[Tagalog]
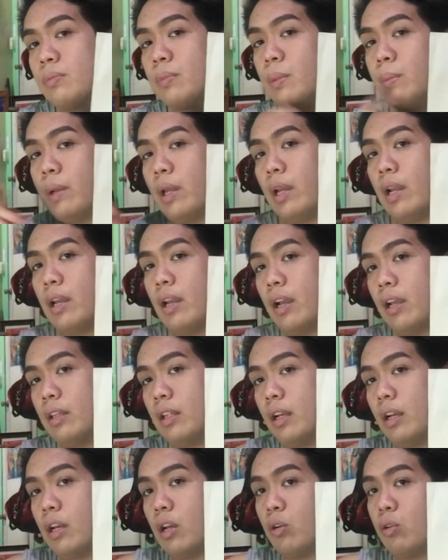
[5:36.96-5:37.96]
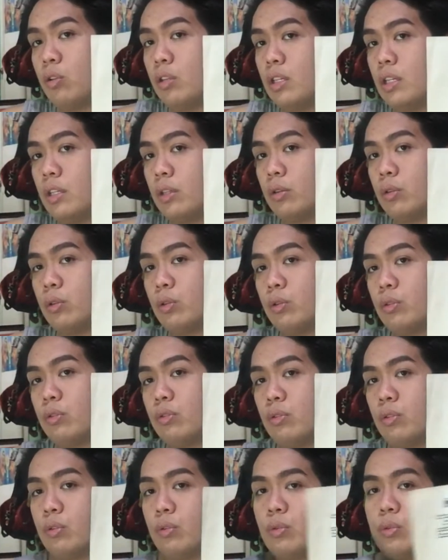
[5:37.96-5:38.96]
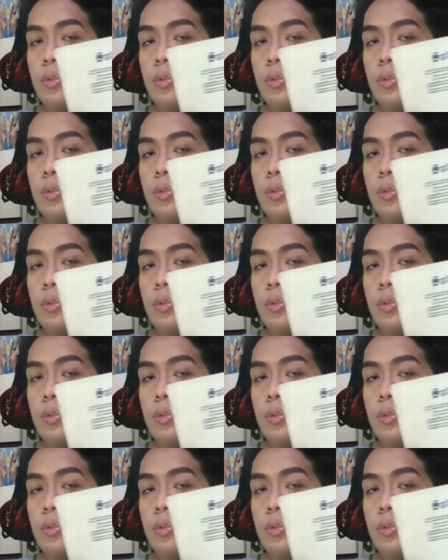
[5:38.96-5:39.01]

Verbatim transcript: may ilalagay na rin ako dito so